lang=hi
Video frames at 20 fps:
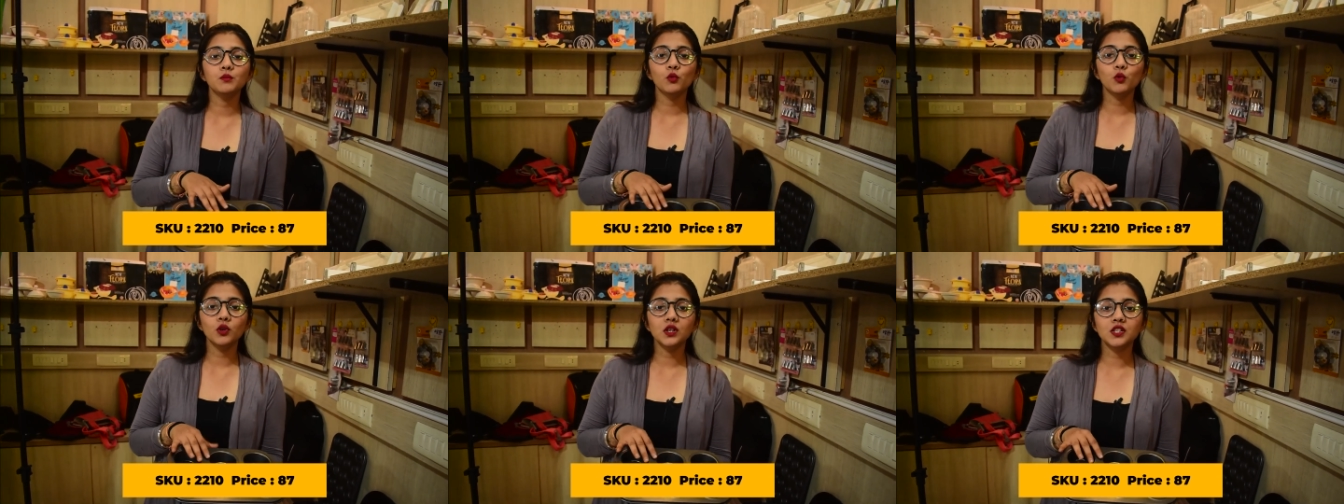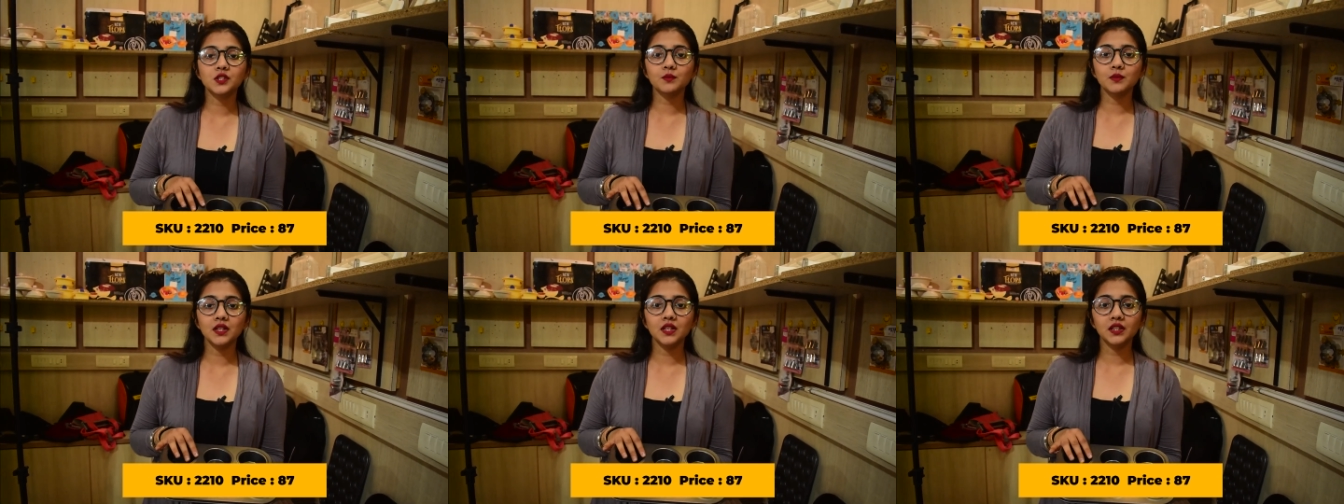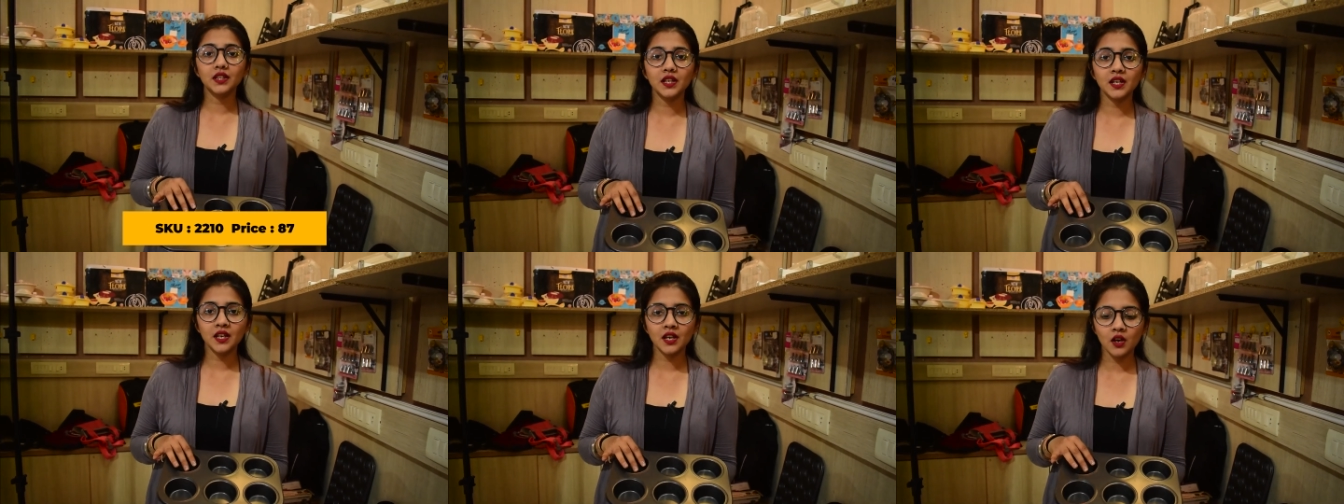मोल्ड्स
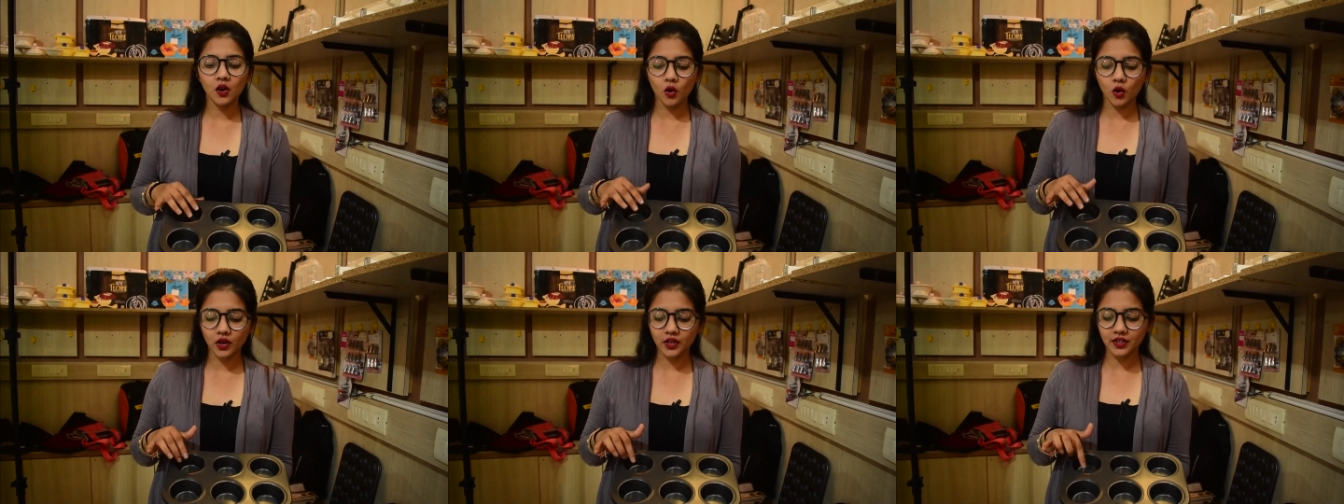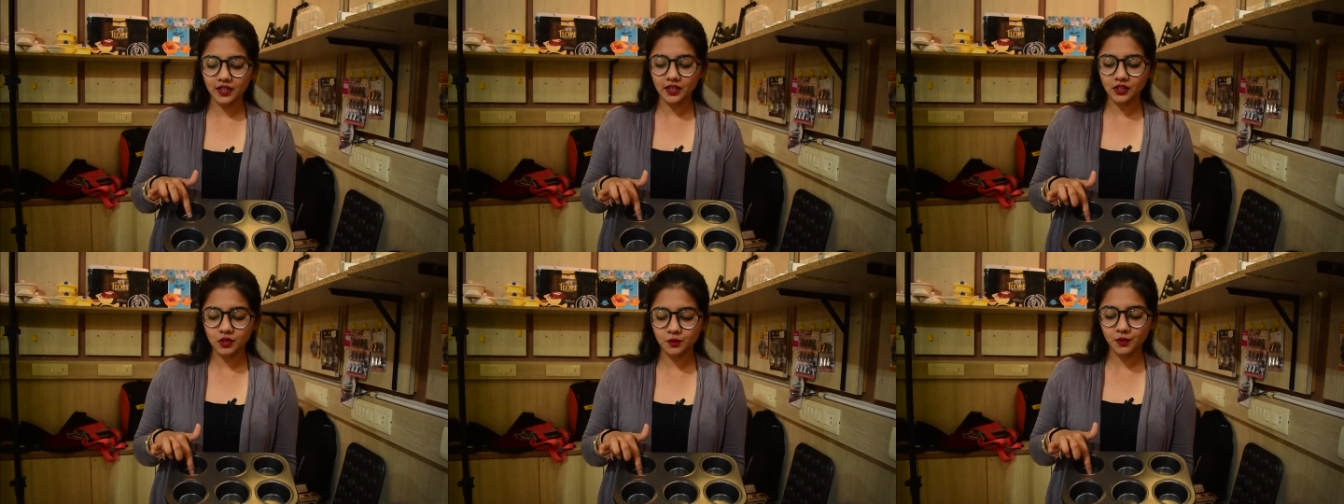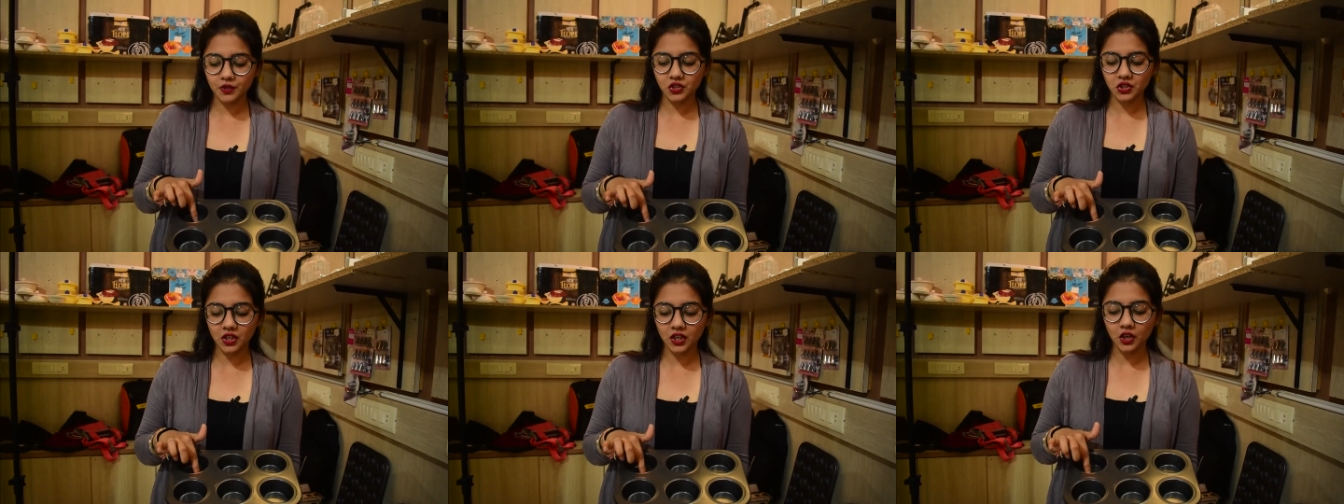मिलते हैं और ये
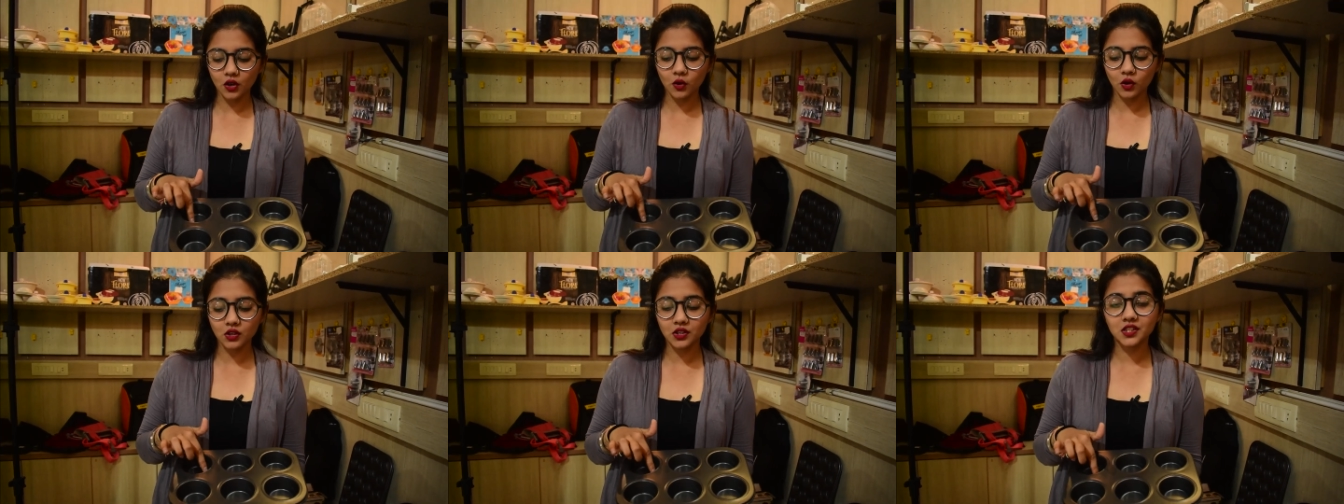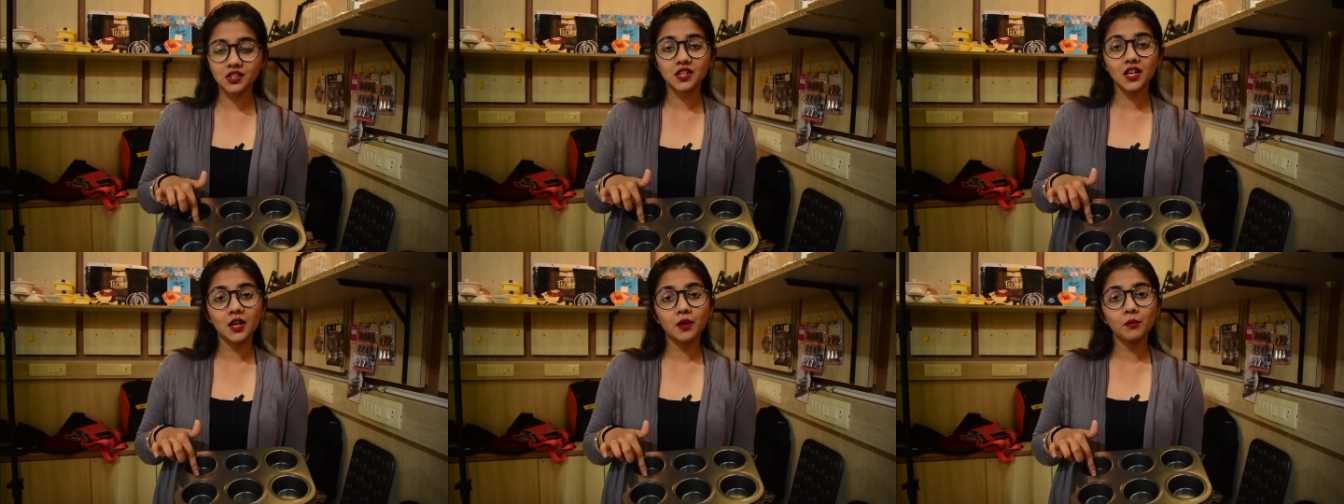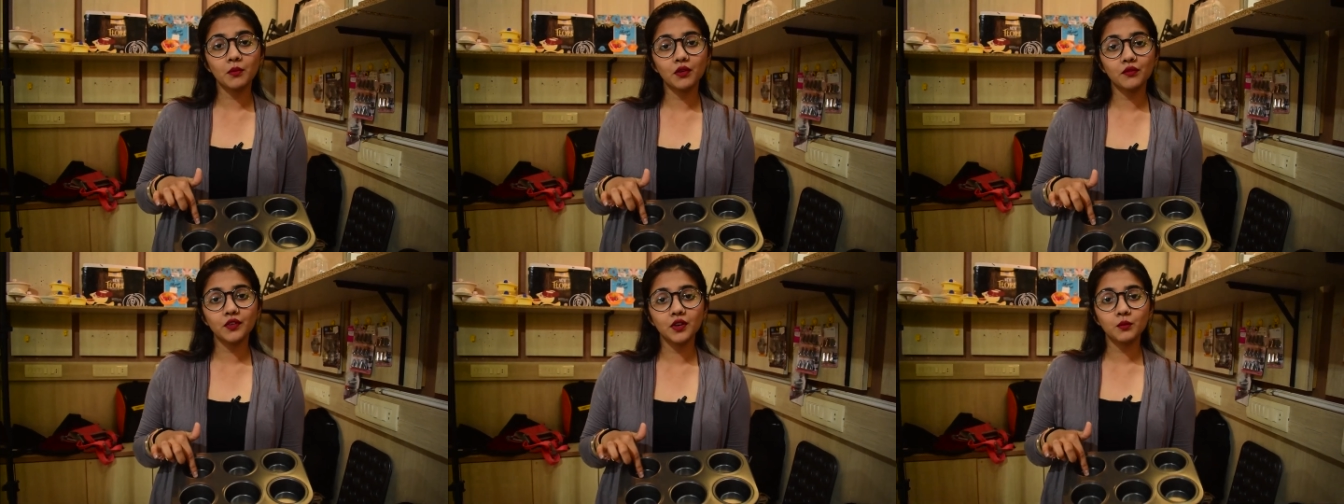स्पेशली नॉन स्टिक
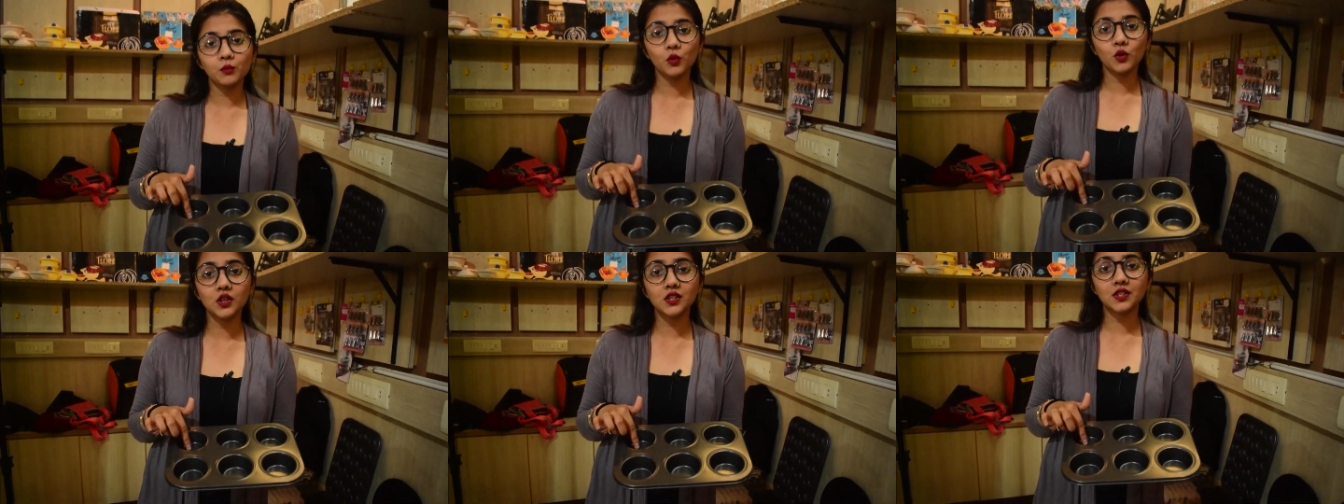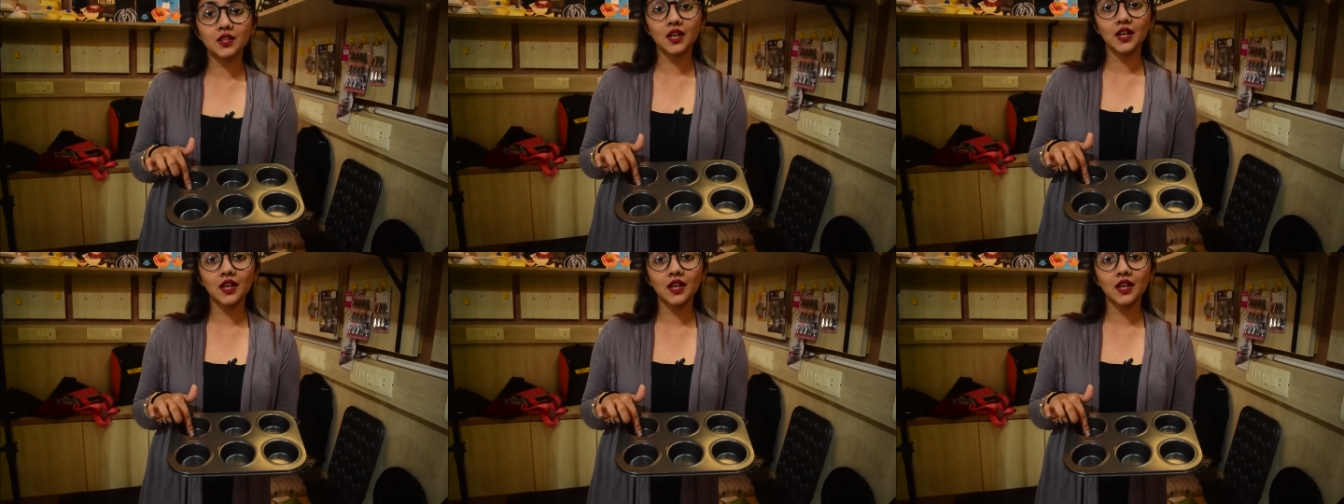मफ़िन मोल्ड्स